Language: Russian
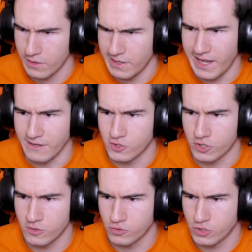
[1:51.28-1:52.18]
Ля, или
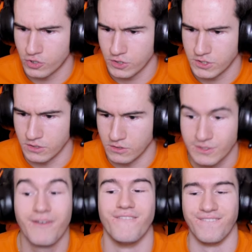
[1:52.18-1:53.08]
все-таки нужно что-то сделать?
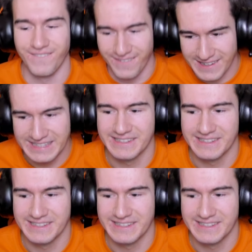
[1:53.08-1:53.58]
Кажется, что вот!